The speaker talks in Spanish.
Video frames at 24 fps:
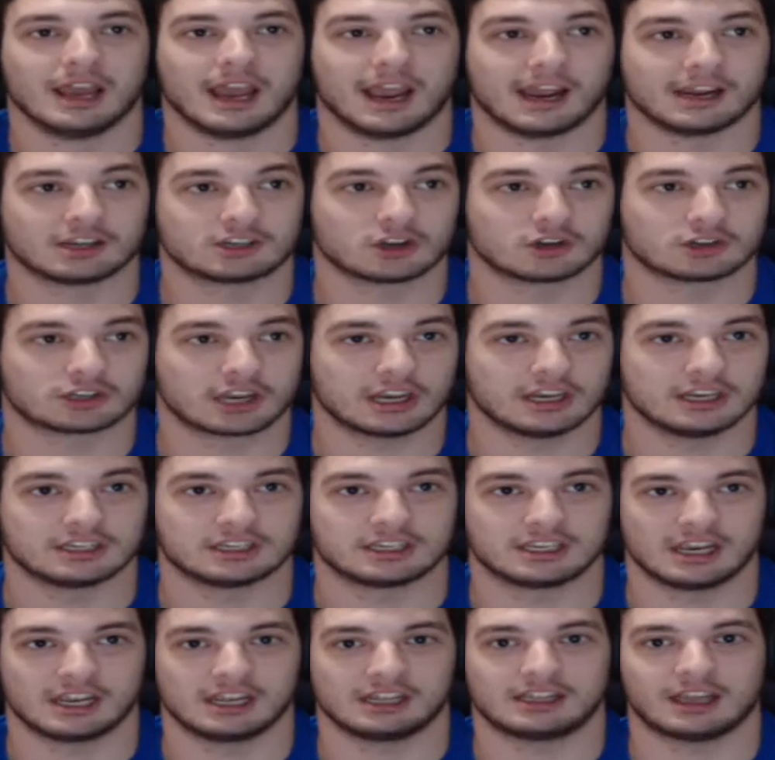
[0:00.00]
Eso sí,
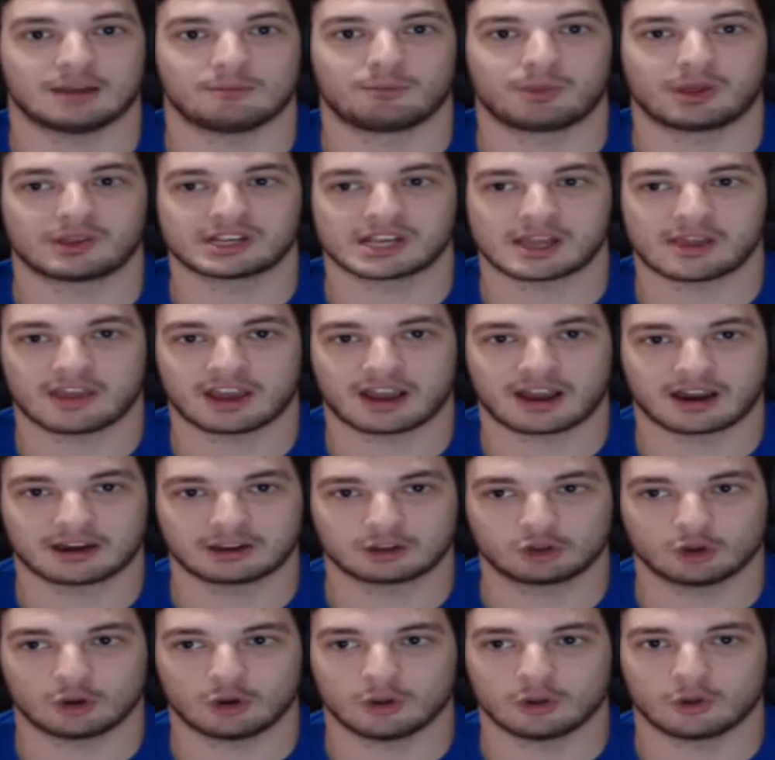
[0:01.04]
si te empiezas a
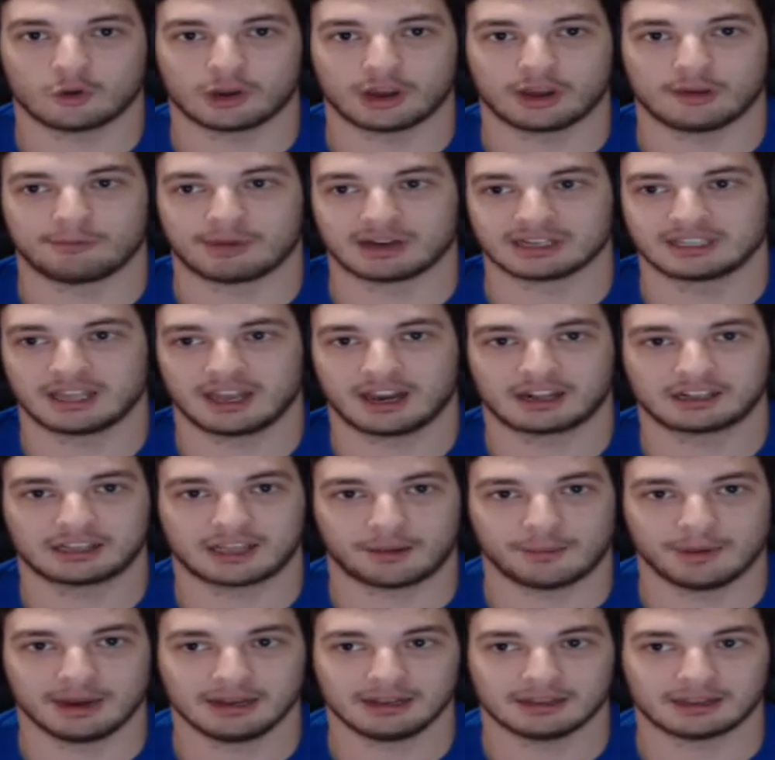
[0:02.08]
dejar todo y vas
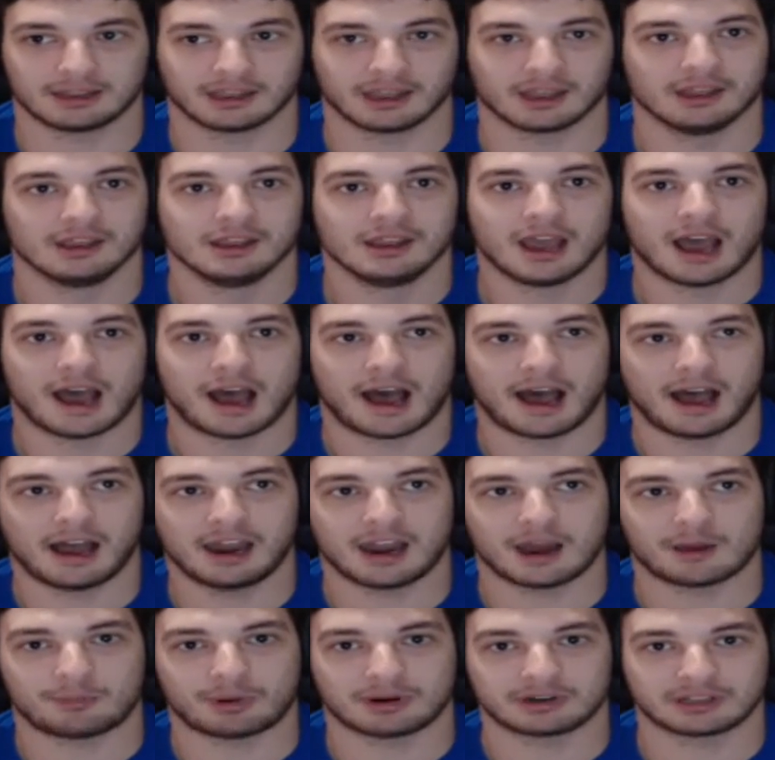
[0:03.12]
directamente a
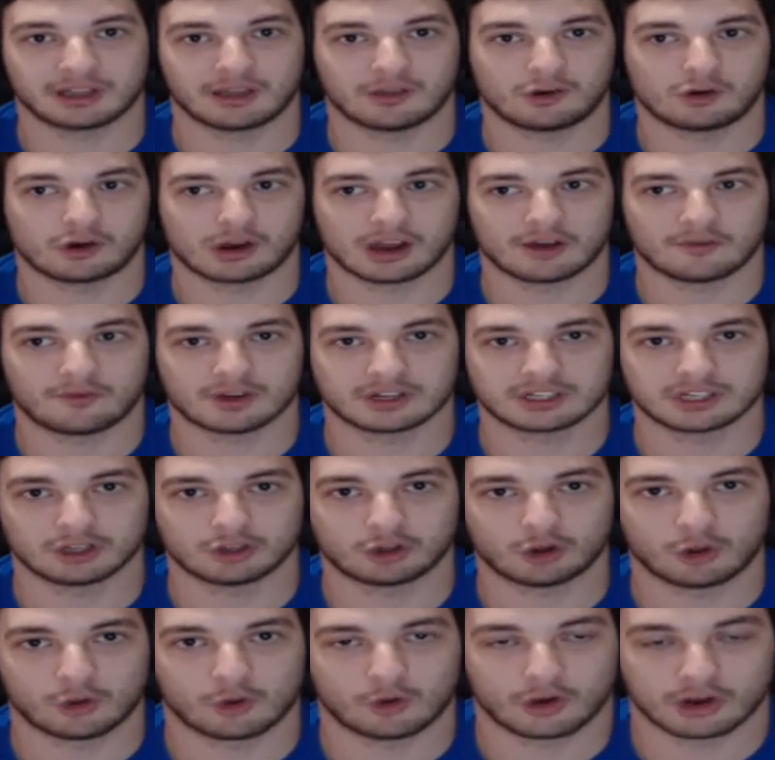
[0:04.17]
la parte de los jefes y
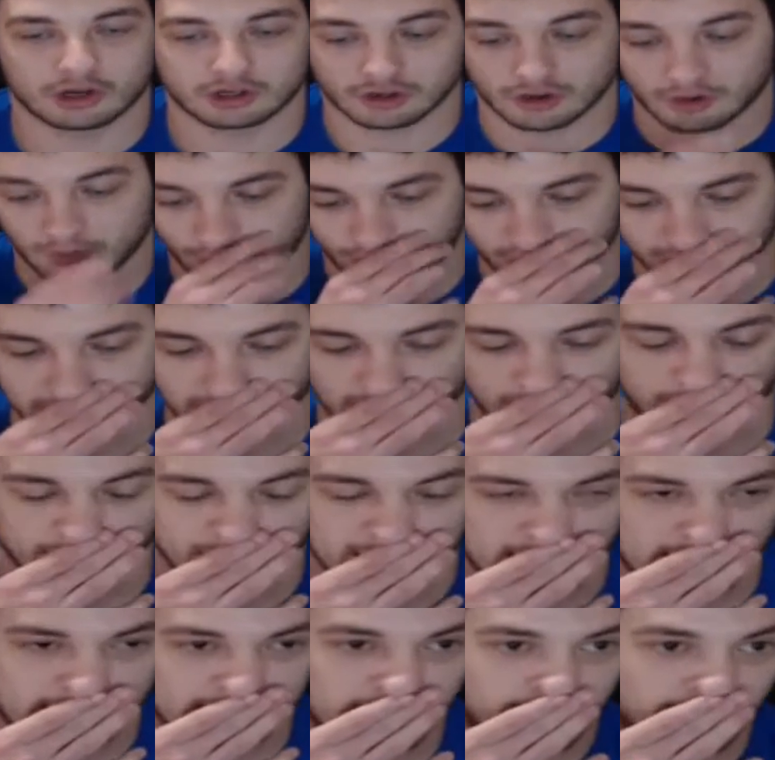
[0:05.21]
todo eso, pues entonces
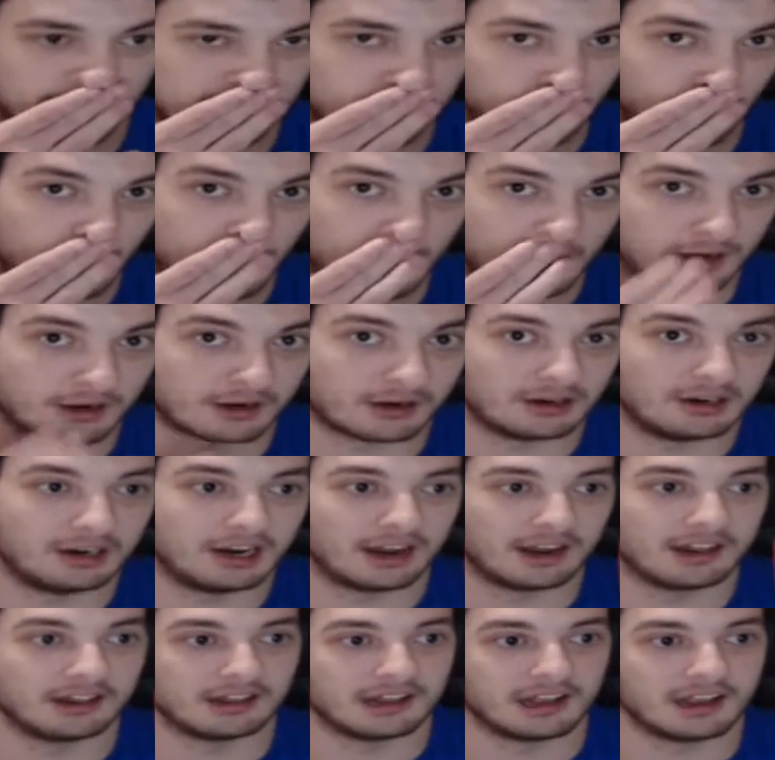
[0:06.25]
sí que te va a tocar
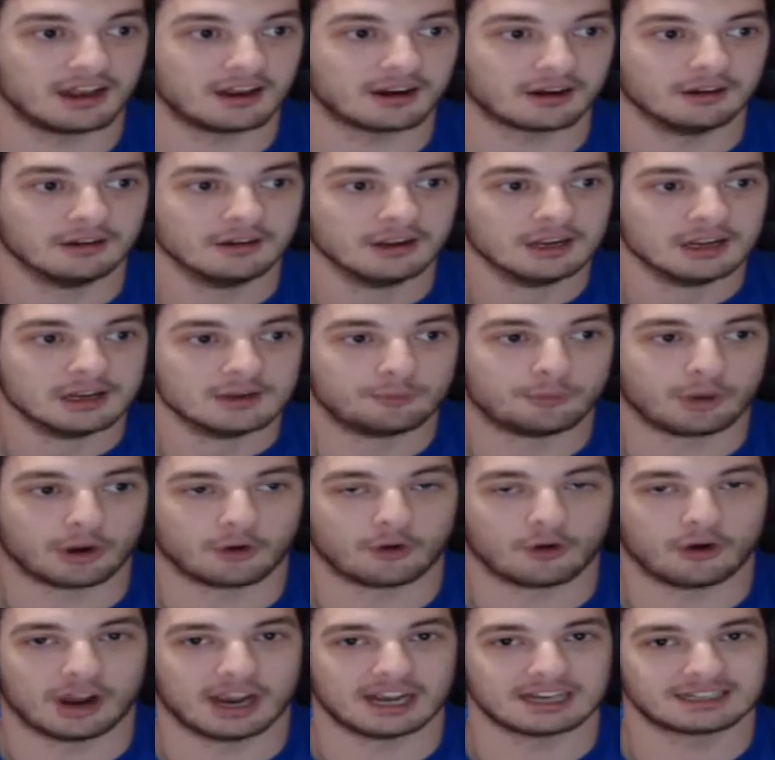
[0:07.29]
grindear.
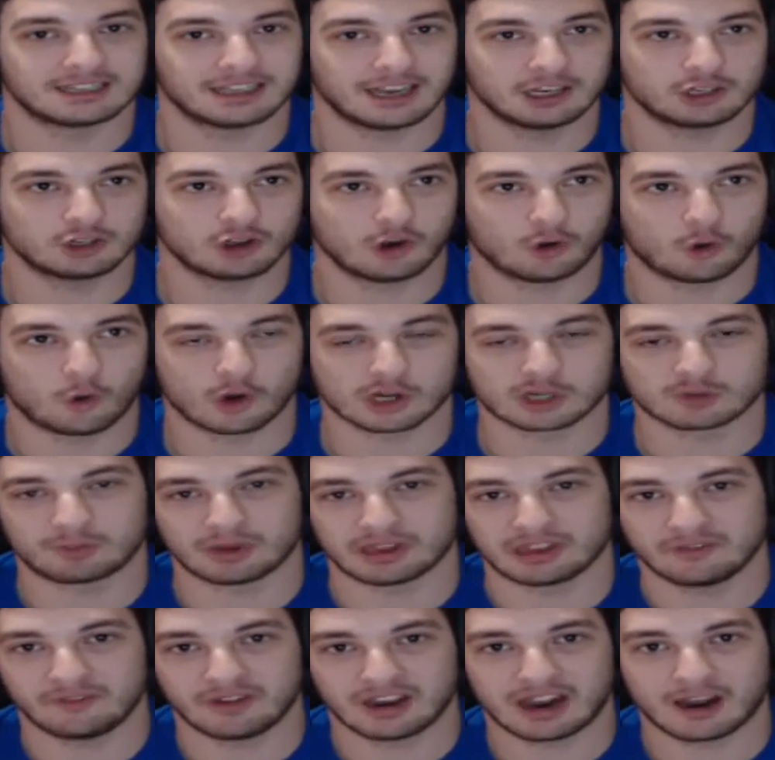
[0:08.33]
Pero está hecho el juego
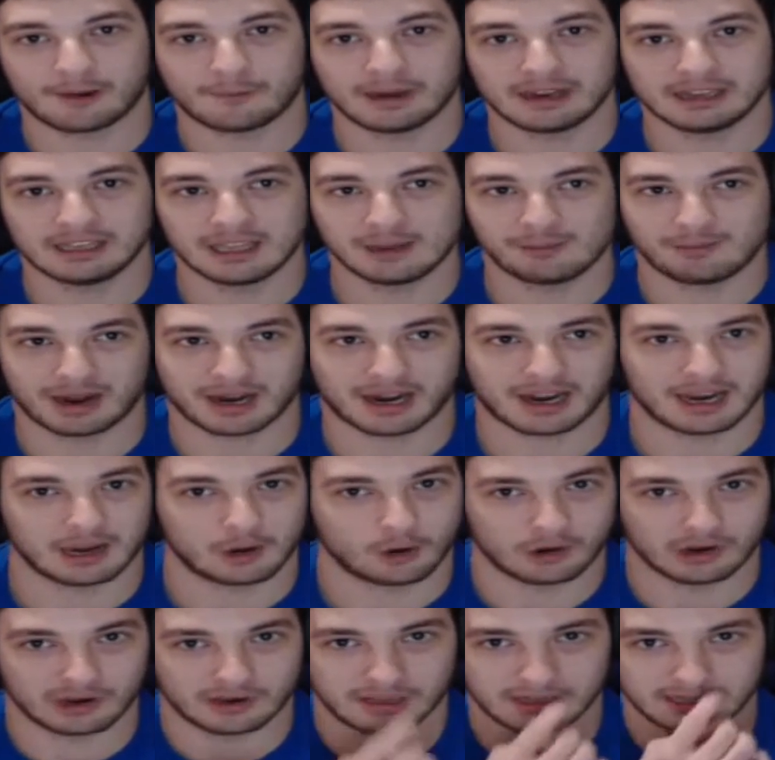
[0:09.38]
específicamente para que
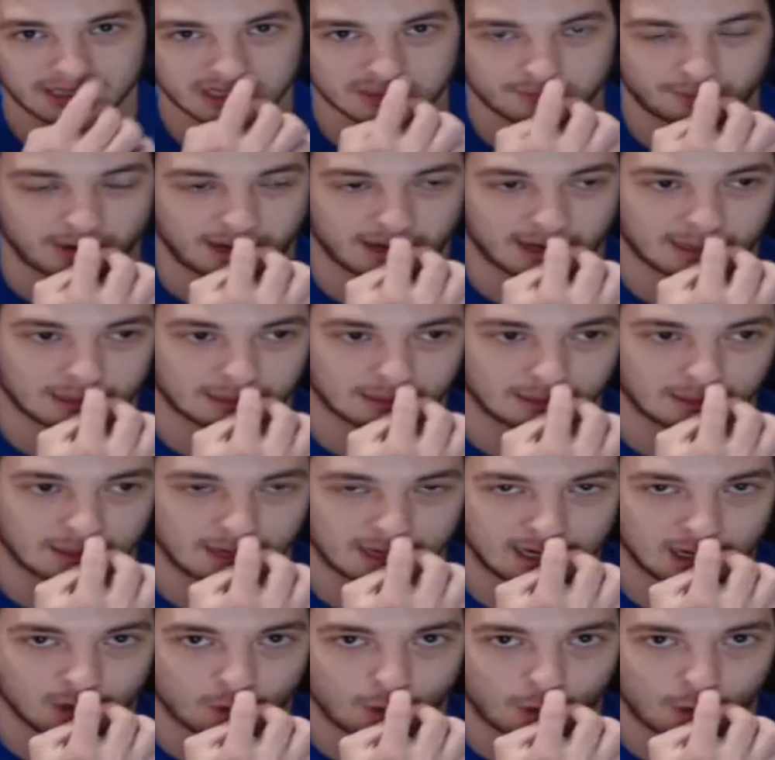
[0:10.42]
no necesites pararte
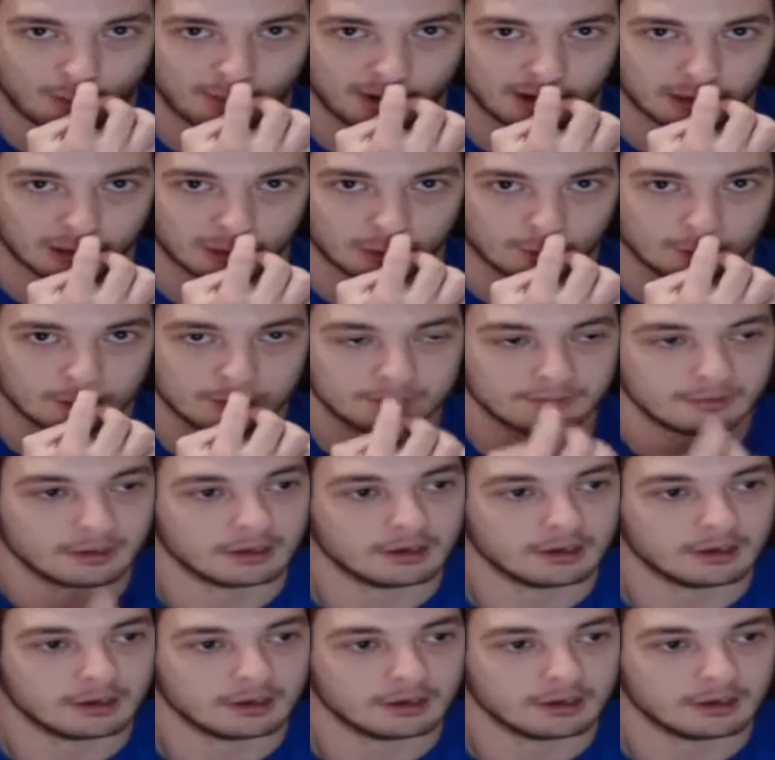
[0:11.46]
en ningún momento.